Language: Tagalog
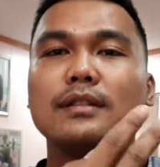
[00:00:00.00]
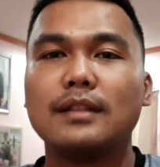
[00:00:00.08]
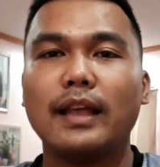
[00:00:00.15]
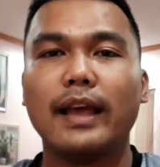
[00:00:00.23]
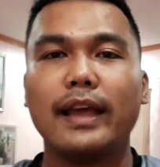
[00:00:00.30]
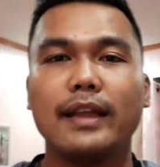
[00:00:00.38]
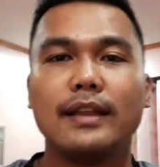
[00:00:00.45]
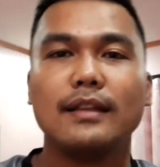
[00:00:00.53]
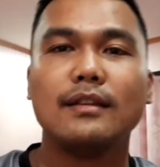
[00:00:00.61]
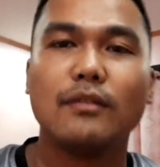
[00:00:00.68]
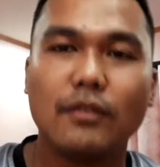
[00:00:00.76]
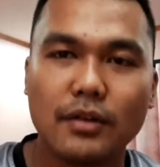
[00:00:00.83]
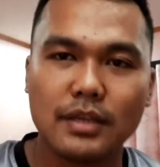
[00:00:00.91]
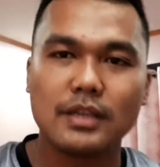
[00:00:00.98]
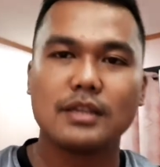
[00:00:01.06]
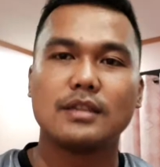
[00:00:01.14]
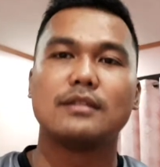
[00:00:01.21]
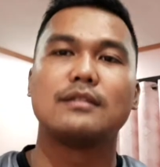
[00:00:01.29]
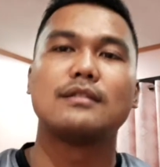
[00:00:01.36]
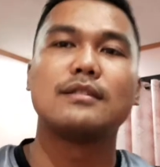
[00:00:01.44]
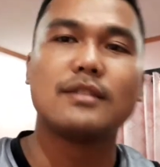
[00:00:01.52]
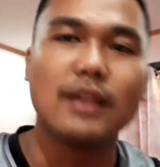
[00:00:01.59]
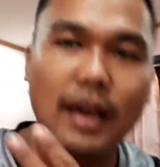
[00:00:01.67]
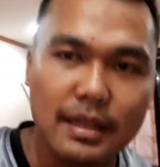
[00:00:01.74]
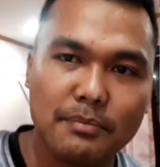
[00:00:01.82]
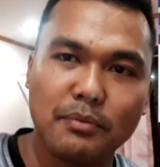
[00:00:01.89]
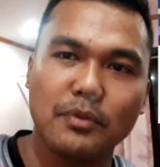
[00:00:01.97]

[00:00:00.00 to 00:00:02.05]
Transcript: then or chat